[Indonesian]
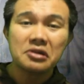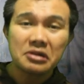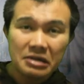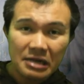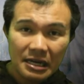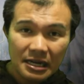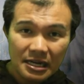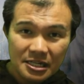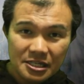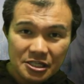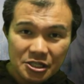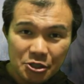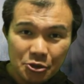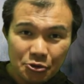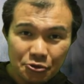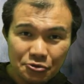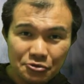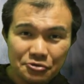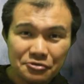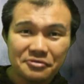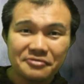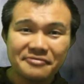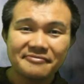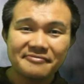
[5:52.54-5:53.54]

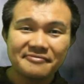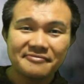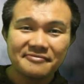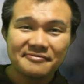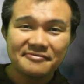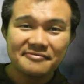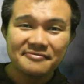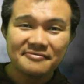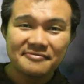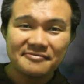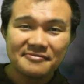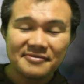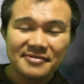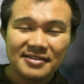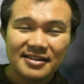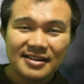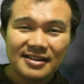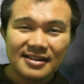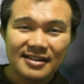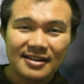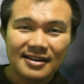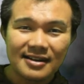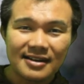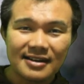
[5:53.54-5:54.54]
religius
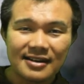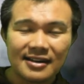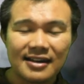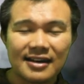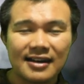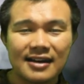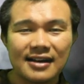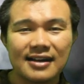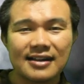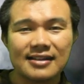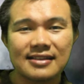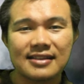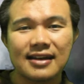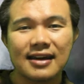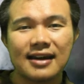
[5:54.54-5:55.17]
karena